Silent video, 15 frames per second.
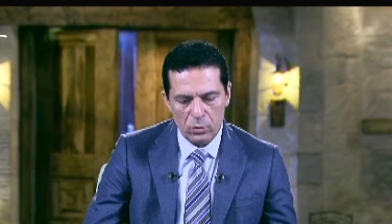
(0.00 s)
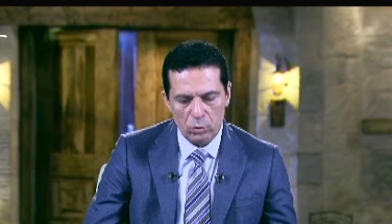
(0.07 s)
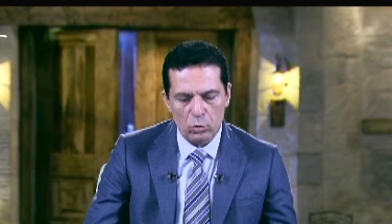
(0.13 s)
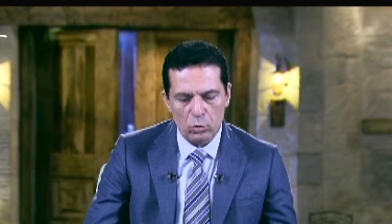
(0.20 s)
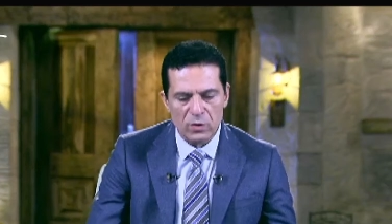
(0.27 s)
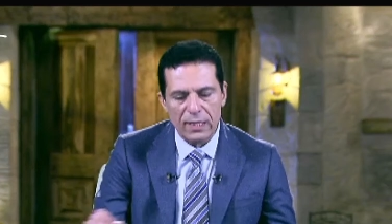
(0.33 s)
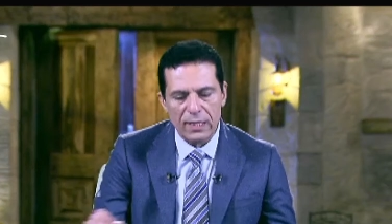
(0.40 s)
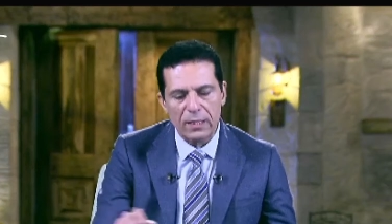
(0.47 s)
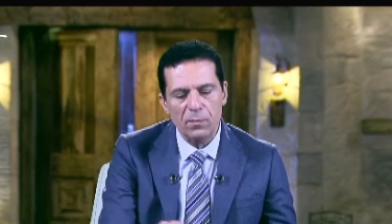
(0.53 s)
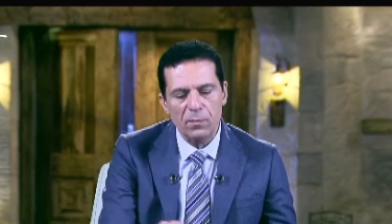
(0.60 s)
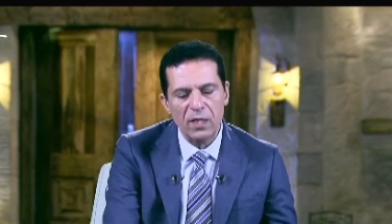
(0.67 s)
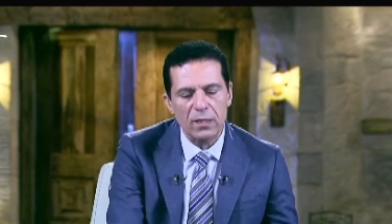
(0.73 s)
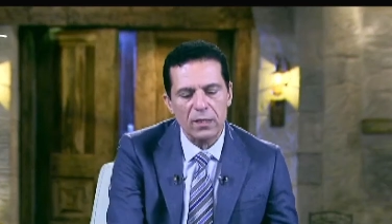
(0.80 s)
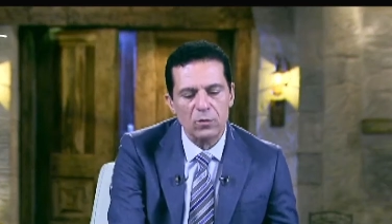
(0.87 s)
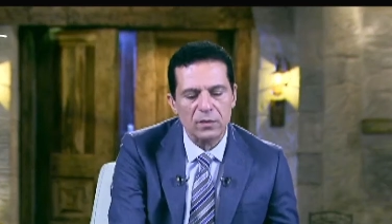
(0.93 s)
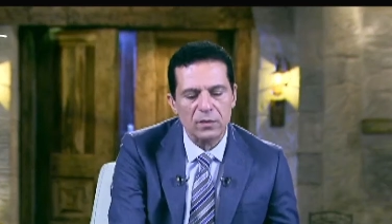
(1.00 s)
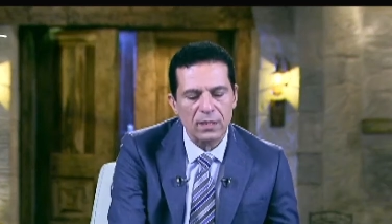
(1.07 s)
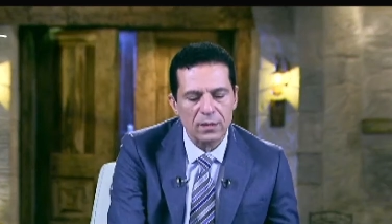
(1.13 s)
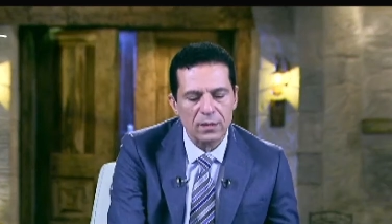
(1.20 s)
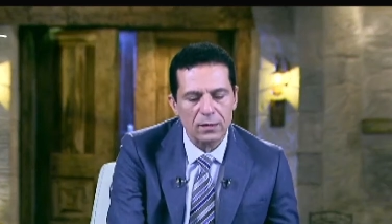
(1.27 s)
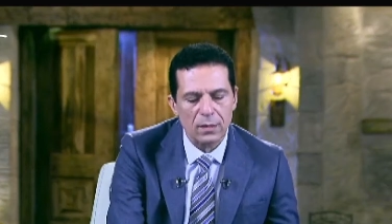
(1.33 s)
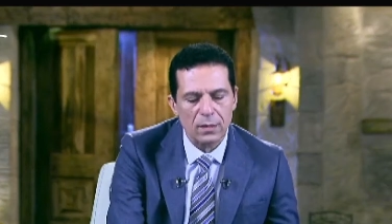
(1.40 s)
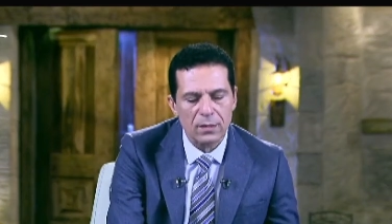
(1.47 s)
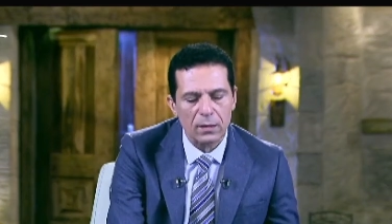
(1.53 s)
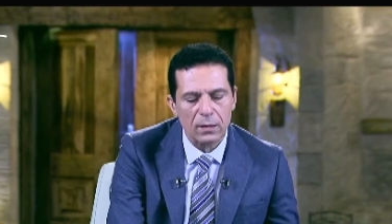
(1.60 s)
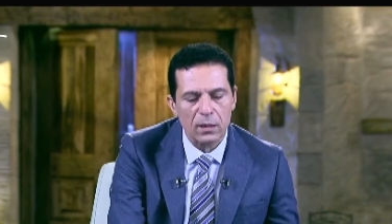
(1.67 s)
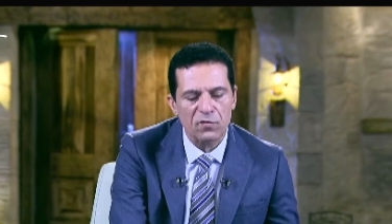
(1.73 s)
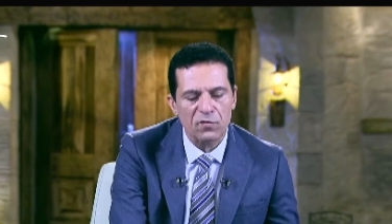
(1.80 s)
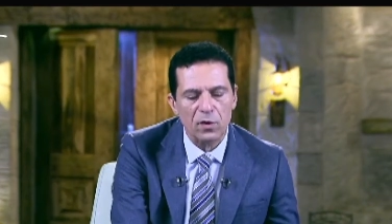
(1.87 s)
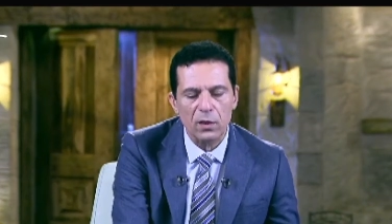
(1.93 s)
دكتور زكي البحيري استاذ الدراسات
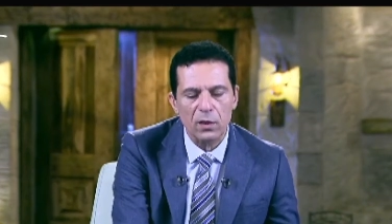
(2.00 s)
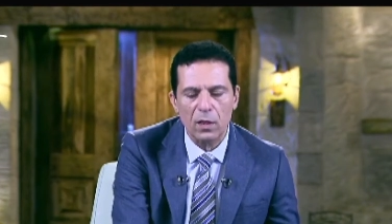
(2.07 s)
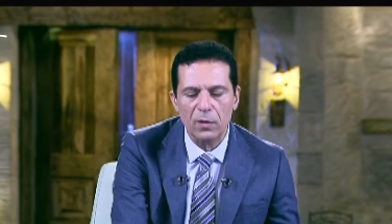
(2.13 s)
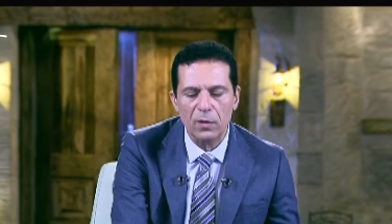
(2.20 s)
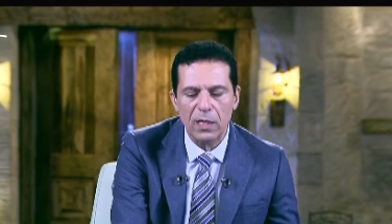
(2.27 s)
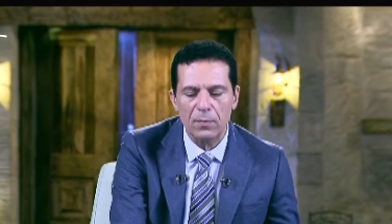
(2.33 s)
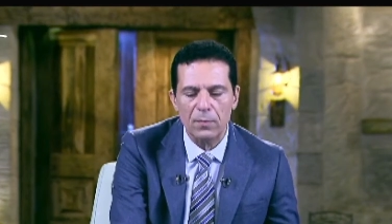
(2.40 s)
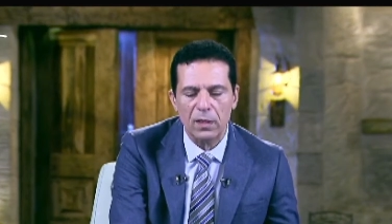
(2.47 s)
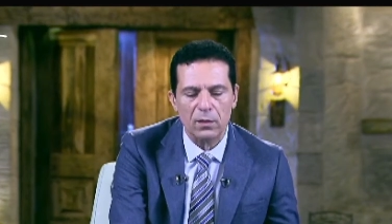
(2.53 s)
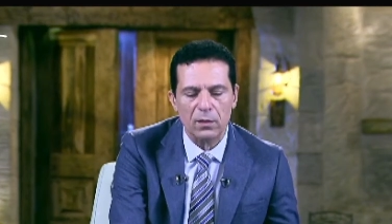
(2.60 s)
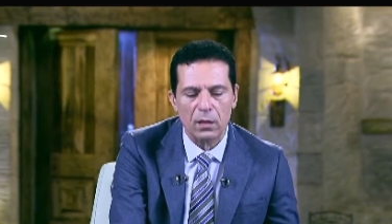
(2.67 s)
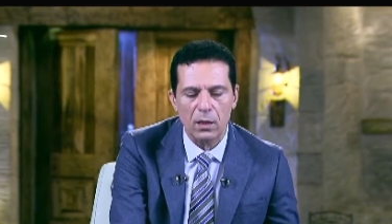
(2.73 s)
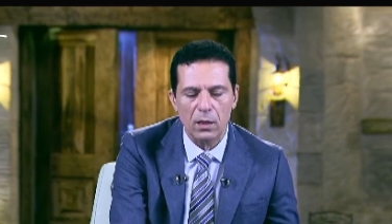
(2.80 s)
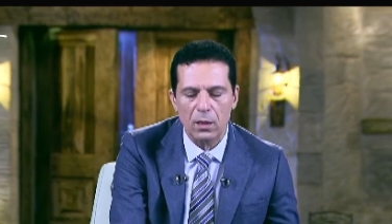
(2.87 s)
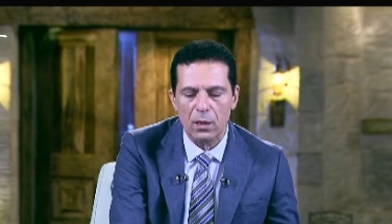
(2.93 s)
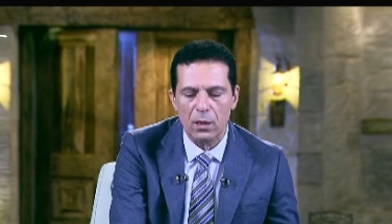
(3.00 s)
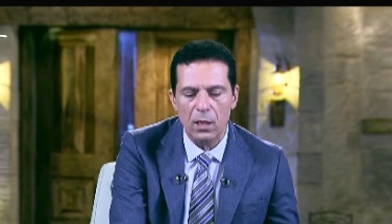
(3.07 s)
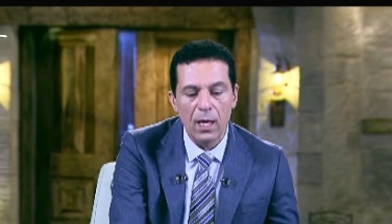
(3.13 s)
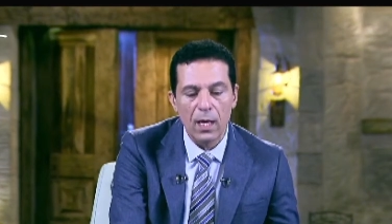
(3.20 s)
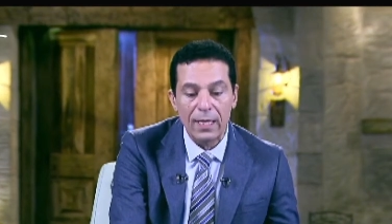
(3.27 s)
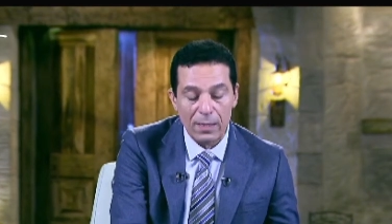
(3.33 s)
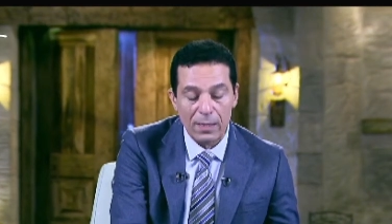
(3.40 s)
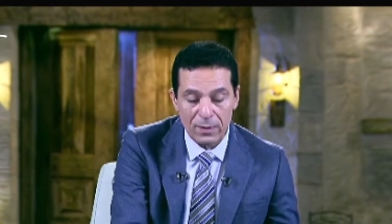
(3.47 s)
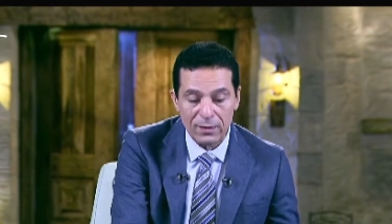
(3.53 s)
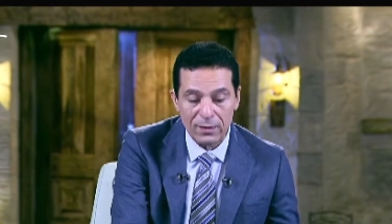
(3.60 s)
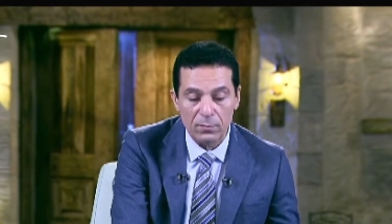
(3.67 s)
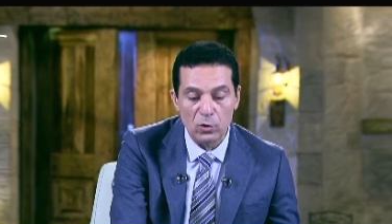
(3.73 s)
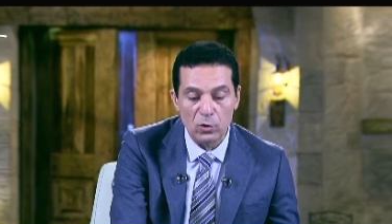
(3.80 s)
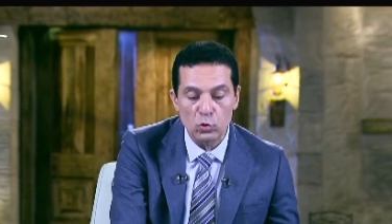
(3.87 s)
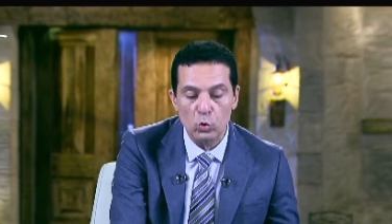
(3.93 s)
الافريقيه بجامعه القاهره جامعه
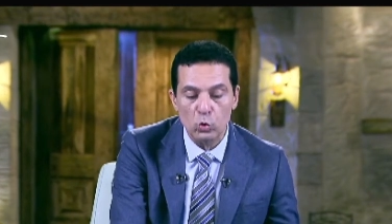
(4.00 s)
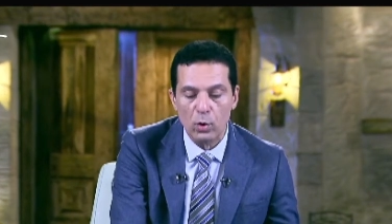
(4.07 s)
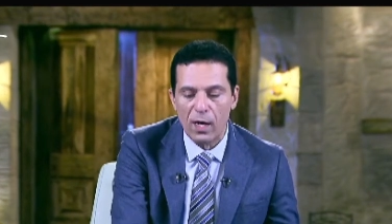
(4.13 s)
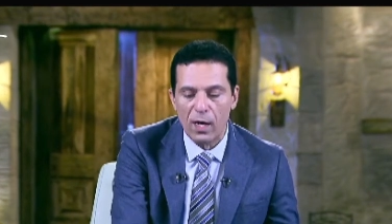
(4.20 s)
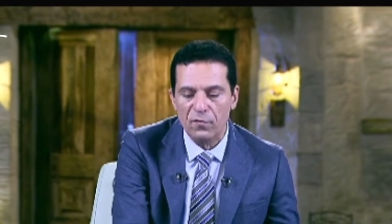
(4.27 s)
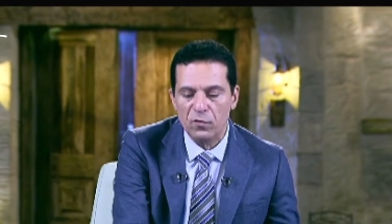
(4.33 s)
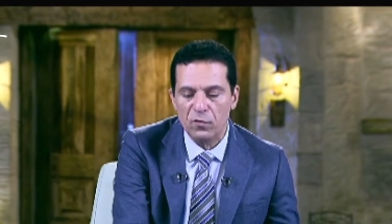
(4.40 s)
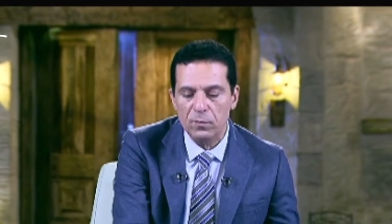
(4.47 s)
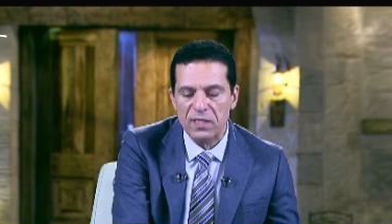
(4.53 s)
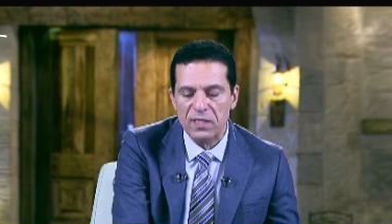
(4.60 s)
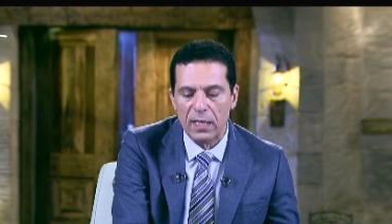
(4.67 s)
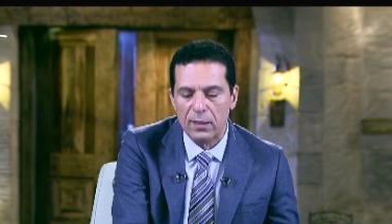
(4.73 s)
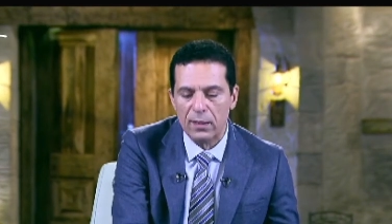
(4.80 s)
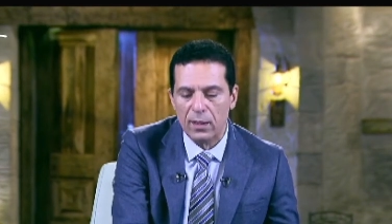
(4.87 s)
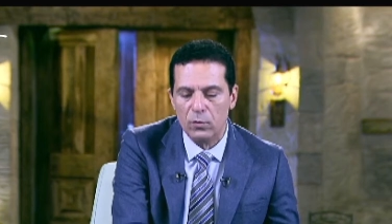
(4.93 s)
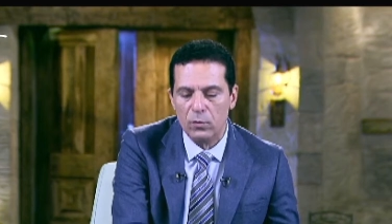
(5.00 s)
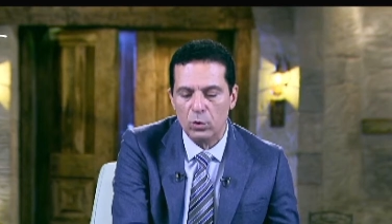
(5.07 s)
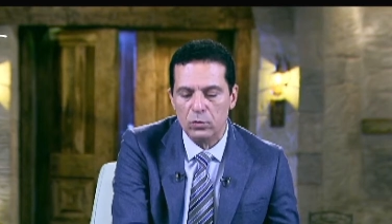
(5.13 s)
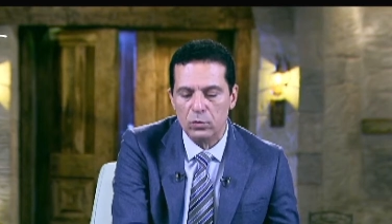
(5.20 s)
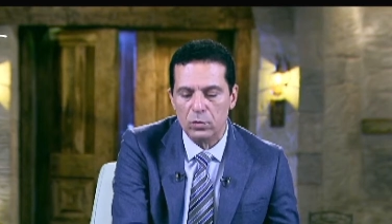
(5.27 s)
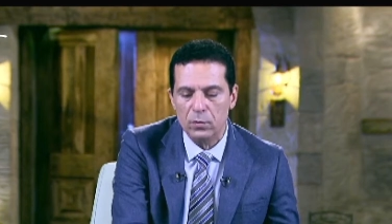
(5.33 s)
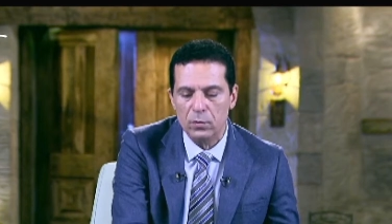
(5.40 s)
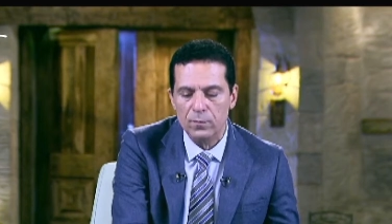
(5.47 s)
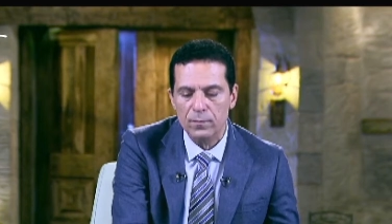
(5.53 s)
المنصوره عفوا مساء الخير يا دكتور